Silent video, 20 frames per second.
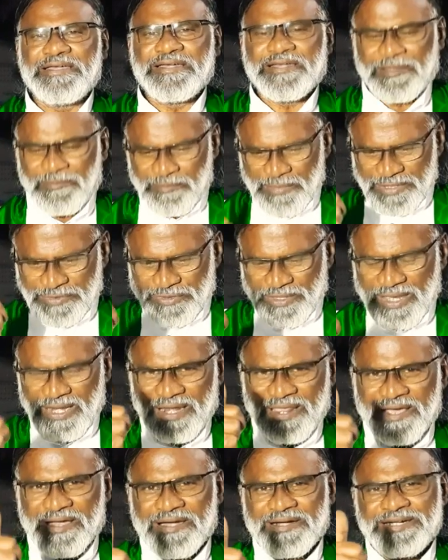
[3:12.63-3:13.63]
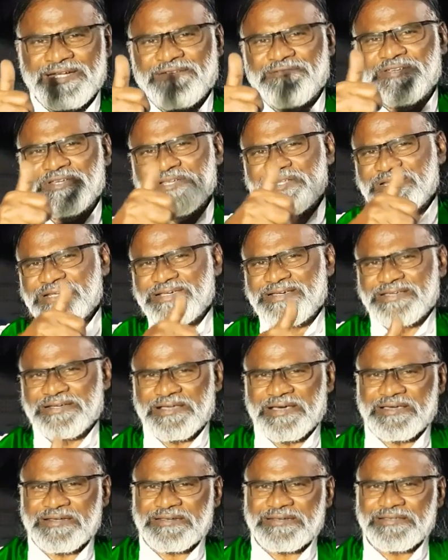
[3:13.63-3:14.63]
நம் மத்தியிலே ஆண்டவர்
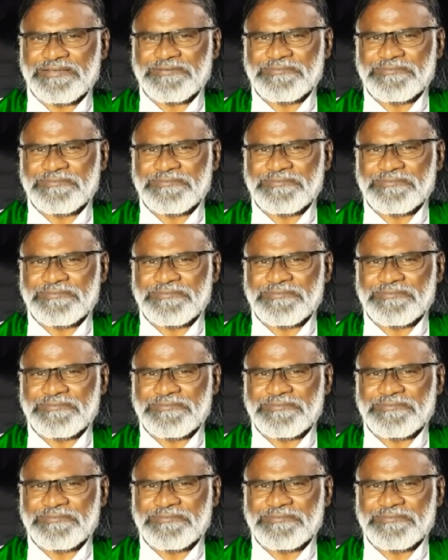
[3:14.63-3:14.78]
இருக்கிறார்